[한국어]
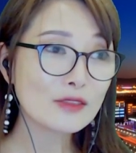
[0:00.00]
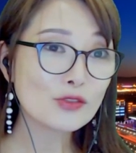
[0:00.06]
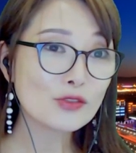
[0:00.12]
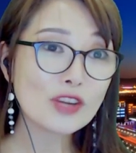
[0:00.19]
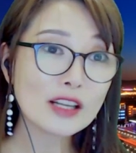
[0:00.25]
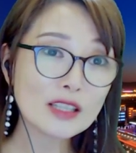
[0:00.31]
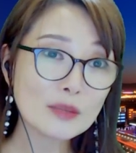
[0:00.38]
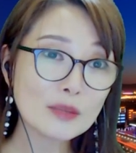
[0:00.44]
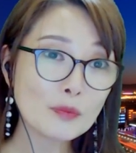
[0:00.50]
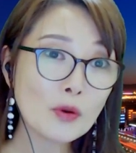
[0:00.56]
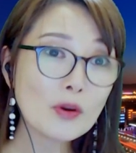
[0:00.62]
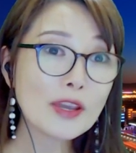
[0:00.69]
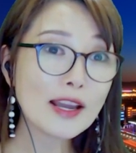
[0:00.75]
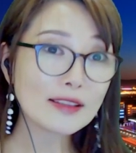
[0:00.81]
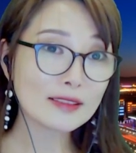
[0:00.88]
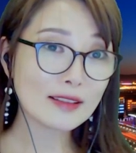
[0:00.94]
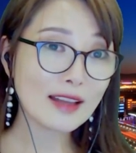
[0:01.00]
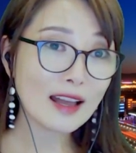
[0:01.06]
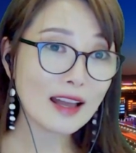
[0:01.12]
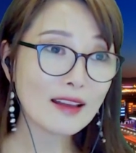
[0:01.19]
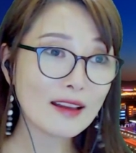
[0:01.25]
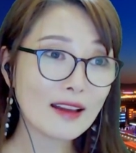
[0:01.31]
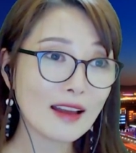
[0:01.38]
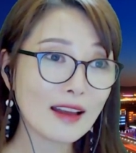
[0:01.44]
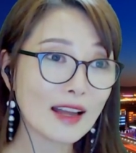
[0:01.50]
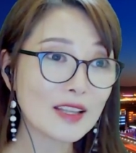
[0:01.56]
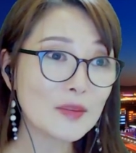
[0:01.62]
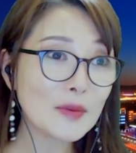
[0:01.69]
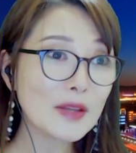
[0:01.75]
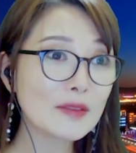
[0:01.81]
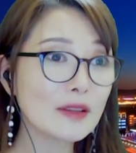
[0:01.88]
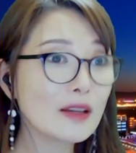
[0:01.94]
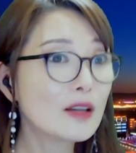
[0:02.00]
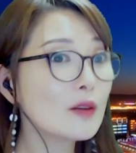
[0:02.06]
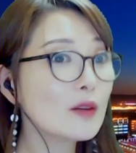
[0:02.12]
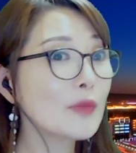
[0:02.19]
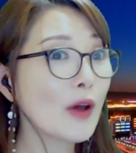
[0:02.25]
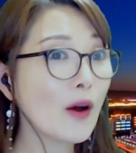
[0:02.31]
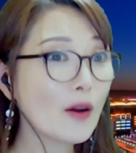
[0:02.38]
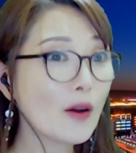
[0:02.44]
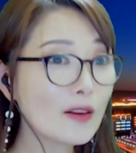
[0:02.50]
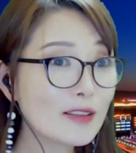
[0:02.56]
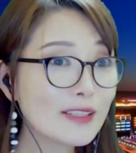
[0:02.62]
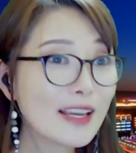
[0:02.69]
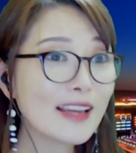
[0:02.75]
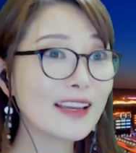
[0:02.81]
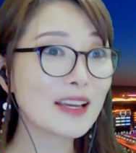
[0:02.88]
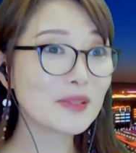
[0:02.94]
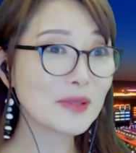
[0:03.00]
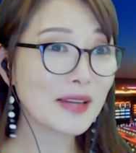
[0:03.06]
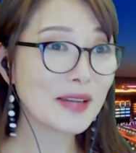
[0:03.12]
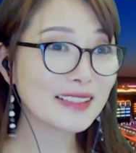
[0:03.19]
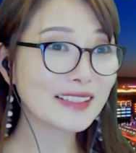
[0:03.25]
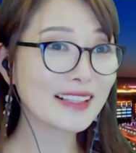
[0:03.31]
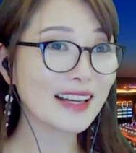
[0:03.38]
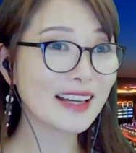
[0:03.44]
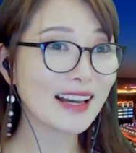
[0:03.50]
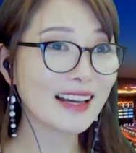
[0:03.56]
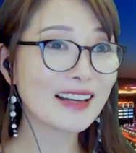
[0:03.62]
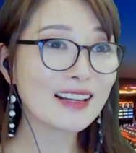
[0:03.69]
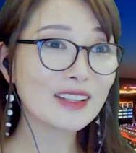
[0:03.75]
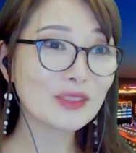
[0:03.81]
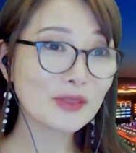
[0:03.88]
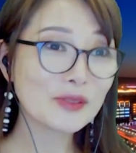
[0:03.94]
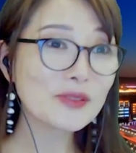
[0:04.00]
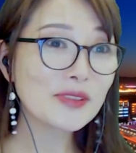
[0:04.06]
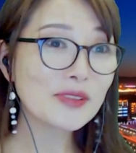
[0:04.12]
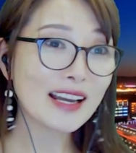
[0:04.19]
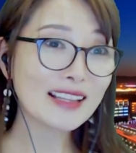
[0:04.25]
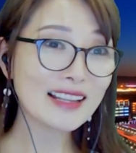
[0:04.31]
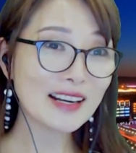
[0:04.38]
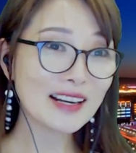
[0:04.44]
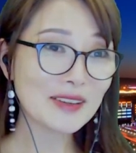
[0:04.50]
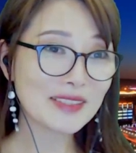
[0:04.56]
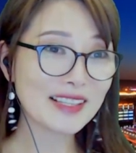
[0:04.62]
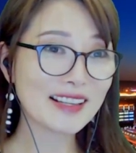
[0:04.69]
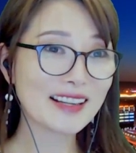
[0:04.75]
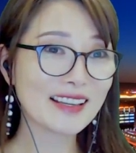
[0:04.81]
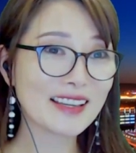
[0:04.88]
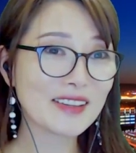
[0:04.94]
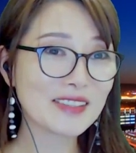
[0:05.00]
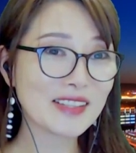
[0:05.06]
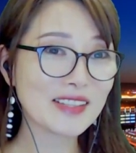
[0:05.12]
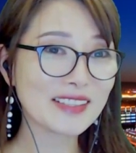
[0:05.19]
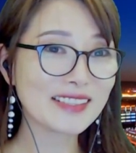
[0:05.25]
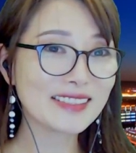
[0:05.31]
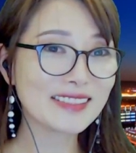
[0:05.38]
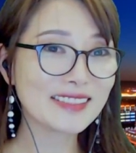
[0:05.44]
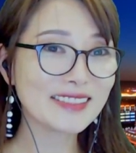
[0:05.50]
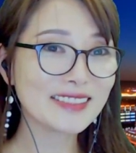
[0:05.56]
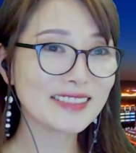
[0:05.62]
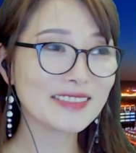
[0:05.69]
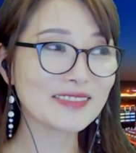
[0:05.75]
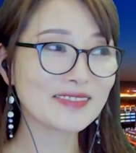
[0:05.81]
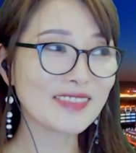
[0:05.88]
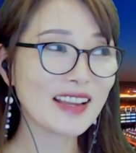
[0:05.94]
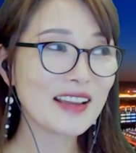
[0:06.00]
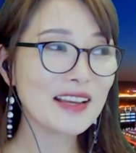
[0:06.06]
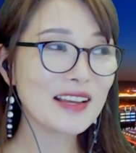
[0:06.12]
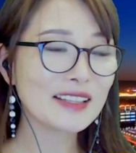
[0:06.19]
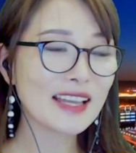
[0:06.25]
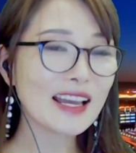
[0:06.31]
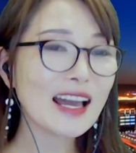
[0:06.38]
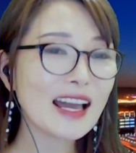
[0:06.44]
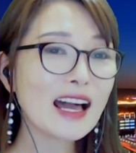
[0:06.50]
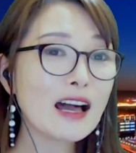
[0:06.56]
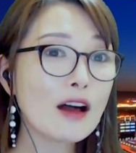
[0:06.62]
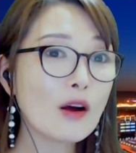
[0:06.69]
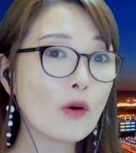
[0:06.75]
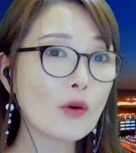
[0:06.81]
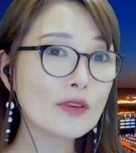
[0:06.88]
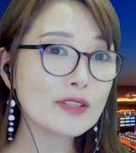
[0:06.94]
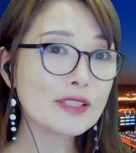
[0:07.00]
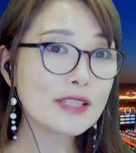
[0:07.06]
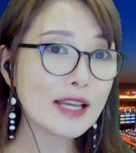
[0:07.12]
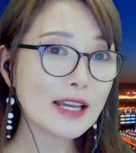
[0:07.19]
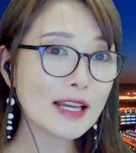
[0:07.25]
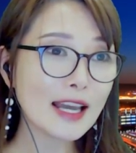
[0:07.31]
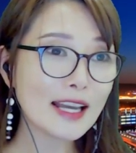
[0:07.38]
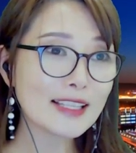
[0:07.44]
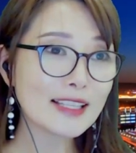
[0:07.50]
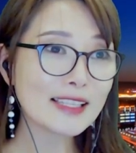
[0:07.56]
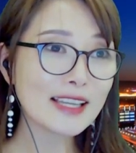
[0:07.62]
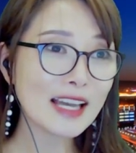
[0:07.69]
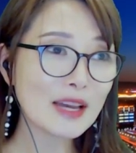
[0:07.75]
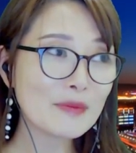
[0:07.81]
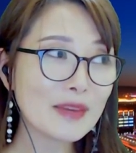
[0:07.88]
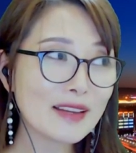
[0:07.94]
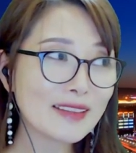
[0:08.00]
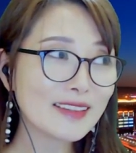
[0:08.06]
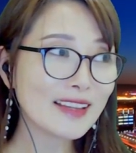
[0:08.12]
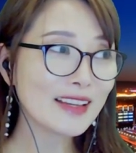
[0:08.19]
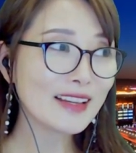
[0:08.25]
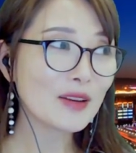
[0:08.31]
중간에 포기하든가 아니면 평생 계속 하든가 둘 중에 하나라고 생각해요, 저는. 내가 언제까지 하면